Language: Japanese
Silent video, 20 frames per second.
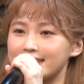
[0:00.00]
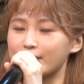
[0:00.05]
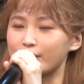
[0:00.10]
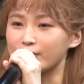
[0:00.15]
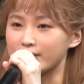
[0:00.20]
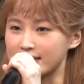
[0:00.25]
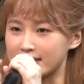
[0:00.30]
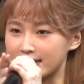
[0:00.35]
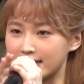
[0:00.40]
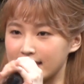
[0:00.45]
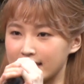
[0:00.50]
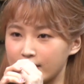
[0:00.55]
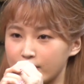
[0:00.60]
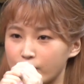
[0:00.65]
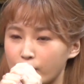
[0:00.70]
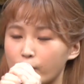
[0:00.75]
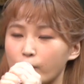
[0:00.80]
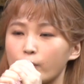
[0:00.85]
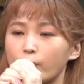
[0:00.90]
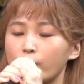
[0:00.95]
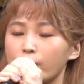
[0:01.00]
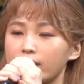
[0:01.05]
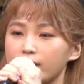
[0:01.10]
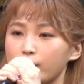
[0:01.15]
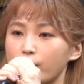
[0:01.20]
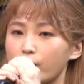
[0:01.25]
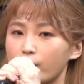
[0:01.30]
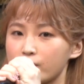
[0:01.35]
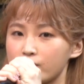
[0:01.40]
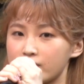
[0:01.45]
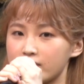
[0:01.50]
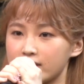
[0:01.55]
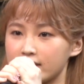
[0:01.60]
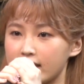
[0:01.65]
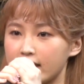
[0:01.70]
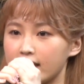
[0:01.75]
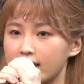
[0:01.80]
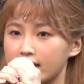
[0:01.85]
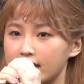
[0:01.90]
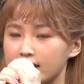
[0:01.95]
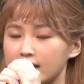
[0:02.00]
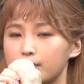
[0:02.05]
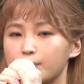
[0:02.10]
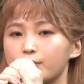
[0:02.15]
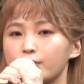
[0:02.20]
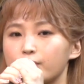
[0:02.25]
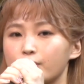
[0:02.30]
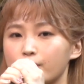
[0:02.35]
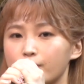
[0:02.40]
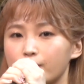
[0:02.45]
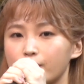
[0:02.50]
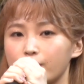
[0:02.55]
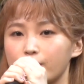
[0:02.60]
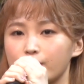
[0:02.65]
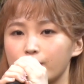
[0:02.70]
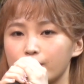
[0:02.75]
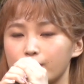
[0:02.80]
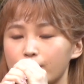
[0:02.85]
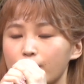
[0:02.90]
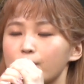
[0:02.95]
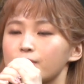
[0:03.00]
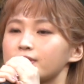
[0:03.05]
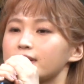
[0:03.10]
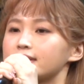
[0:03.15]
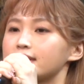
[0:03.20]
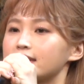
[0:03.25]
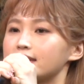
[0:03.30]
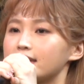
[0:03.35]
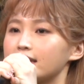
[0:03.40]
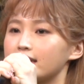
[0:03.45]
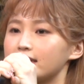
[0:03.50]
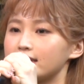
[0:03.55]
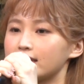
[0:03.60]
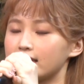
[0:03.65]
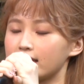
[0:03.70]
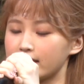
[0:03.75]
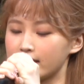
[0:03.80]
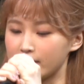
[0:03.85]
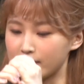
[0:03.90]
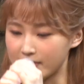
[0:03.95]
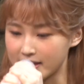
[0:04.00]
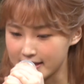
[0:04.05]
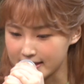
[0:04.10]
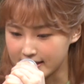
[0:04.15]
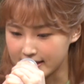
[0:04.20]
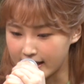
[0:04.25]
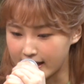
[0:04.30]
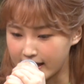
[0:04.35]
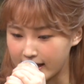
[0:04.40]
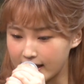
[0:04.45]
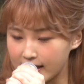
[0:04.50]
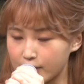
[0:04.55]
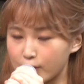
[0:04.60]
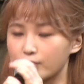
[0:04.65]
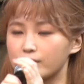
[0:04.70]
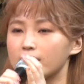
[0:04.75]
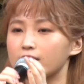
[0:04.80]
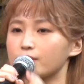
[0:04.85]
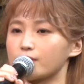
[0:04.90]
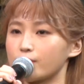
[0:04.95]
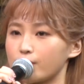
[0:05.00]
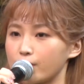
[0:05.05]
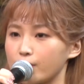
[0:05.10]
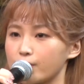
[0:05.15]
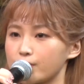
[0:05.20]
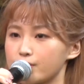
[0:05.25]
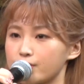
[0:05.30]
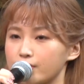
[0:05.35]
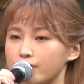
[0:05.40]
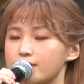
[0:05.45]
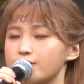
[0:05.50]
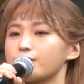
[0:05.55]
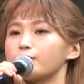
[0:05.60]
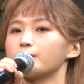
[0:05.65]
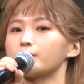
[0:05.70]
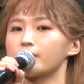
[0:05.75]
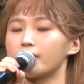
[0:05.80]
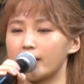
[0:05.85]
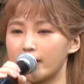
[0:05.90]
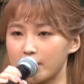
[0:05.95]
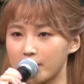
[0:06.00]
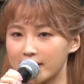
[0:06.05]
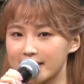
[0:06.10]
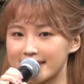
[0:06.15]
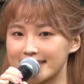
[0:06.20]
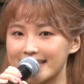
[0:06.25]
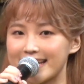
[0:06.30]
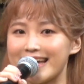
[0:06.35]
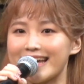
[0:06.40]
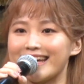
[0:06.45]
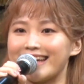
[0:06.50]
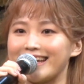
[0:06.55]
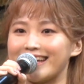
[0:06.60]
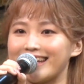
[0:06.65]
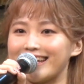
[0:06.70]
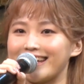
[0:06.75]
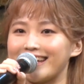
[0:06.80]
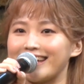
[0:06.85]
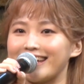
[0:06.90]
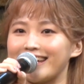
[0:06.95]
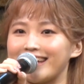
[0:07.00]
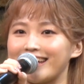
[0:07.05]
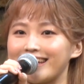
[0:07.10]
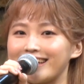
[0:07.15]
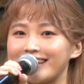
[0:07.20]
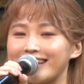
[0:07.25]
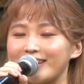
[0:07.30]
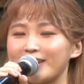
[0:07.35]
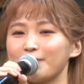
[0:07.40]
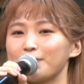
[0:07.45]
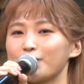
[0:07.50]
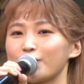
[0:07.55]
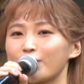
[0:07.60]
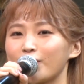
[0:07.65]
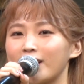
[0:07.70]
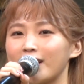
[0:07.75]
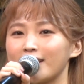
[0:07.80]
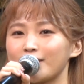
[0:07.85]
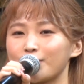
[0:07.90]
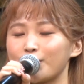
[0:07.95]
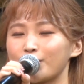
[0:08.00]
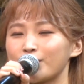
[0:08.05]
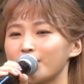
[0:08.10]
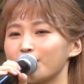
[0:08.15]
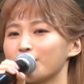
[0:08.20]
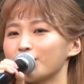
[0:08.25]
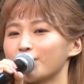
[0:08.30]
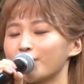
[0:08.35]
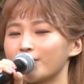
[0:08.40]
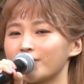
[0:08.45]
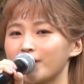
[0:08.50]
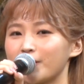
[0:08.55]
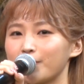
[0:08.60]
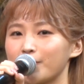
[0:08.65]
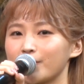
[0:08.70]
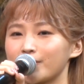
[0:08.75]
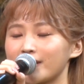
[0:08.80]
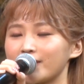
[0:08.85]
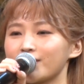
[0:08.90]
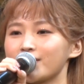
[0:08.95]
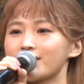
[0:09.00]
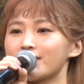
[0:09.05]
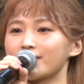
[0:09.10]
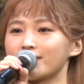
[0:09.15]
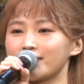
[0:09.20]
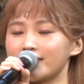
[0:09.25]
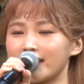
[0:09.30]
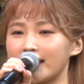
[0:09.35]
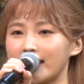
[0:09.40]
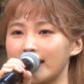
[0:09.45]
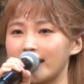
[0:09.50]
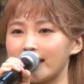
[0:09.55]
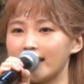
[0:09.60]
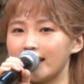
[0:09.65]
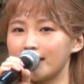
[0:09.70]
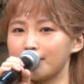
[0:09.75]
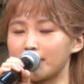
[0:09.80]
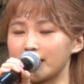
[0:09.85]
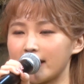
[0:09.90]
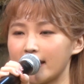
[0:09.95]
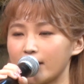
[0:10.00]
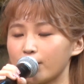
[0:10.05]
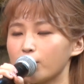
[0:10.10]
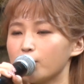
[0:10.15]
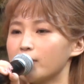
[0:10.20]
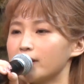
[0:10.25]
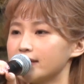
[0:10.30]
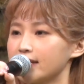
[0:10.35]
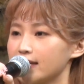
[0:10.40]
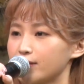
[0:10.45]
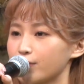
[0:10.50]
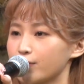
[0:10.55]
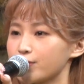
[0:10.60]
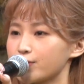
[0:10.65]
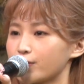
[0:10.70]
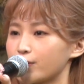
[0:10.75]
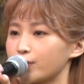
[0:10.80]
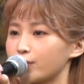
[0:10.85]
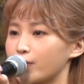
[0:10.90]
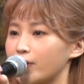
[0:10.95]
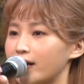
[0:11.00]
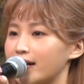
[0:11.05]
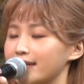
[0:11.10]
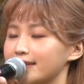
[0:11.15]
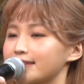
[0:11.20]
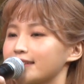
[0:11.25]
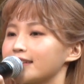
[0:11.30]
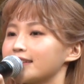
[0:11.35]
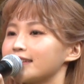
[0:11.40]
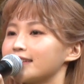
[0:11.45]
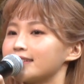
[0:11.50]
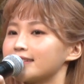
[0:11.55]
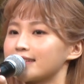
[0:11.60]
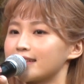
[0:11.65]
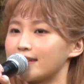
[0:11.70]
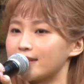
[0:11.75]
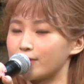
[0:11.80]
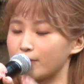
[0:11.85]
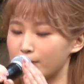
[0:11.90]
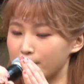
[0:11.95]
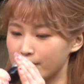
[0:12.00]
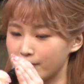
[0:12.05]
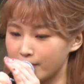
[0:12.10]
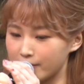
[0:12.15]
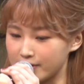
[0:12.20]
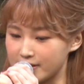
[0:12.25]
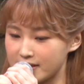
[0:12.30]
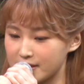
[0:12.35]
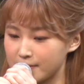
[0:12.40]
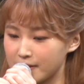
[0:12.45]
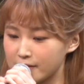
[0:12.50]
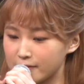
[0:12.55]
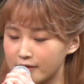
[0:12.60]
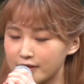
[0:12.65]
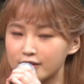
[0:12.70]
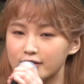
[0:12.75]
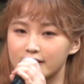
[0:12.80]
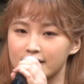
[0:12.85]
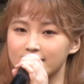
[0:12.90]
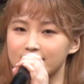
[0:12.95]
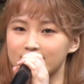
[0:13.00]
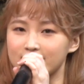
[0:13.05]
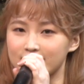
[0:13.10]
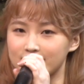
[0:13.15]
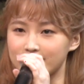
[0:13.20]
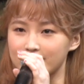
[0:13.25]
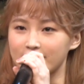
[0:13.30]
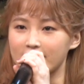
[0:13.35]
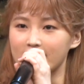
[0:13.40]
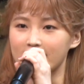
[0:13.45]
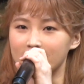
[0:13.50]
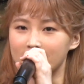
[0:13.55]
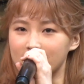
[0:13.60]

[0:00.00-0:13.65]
そうですね、今日こうしてギネプロを通させていただきまして、この後初日を迎えます。ギネプロがとっても楽しくて、稽古場で通すことはあったんですけれども、一番ワクワクする、